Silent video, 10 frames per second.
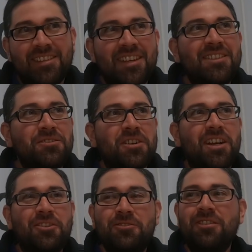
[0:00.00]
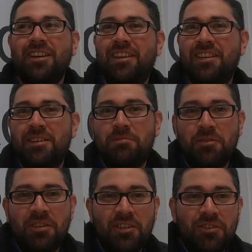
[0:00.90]
desde hace un rato en el
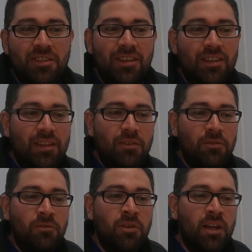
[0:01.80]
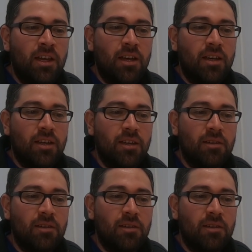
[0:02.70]
proyecto este de una